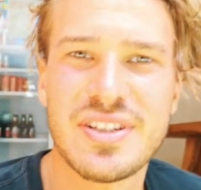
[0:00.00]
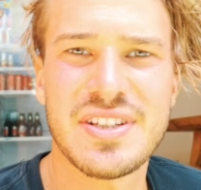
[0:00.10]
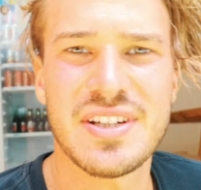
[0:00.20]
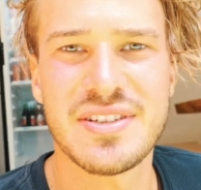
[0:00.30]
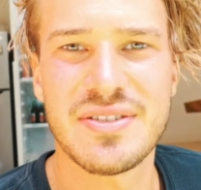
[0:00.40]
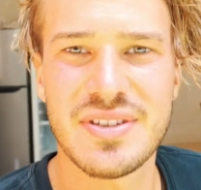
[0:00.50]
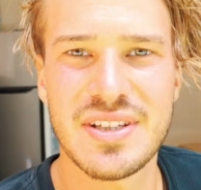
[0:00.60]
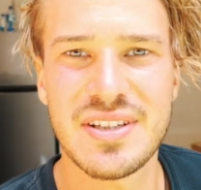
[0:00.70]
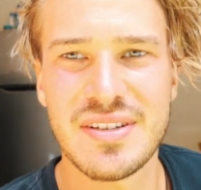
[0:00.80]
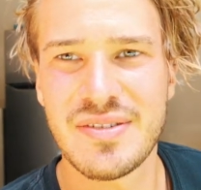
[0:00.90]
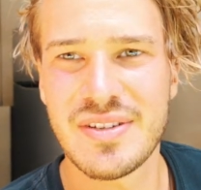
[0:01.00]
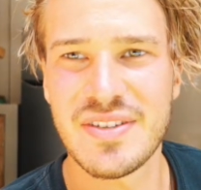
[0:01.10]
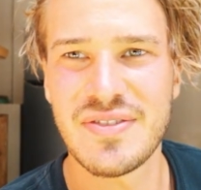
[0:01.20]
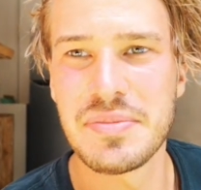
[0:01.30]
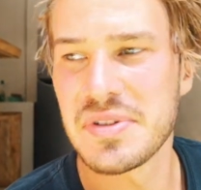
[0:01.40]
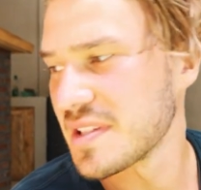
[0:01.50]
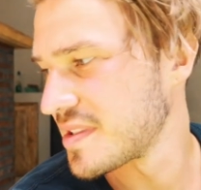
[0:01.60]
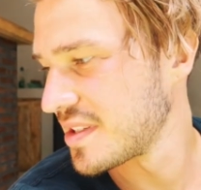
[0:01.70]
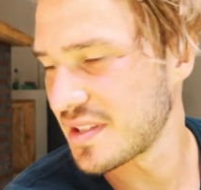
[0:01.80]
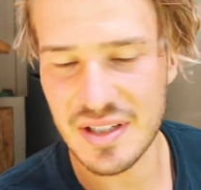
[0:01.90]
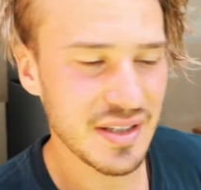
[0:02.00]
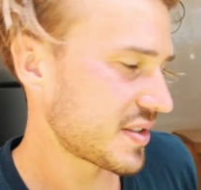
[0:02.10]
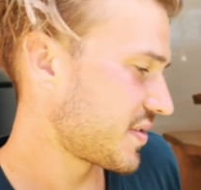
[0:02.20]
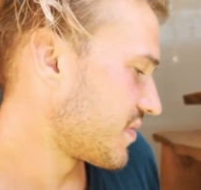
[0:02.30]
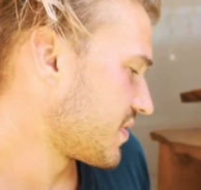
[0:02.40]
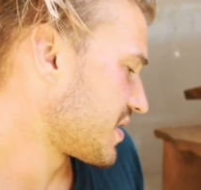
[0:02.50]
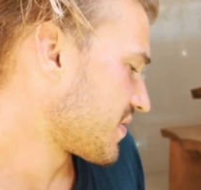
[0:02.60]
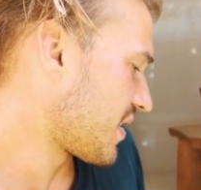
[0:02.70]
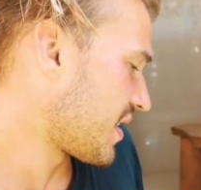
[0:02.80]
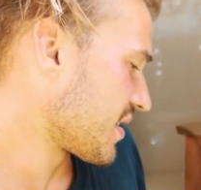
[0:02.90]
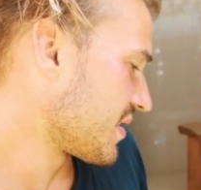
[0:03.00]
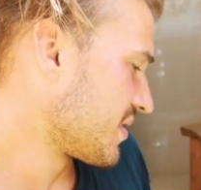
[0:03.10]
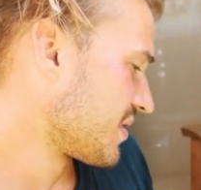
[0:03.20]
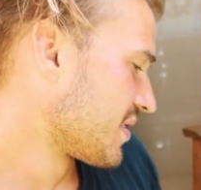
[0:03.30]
Ich dachte, okay, das filme ich jetzt nicht, alles wie ich fahre.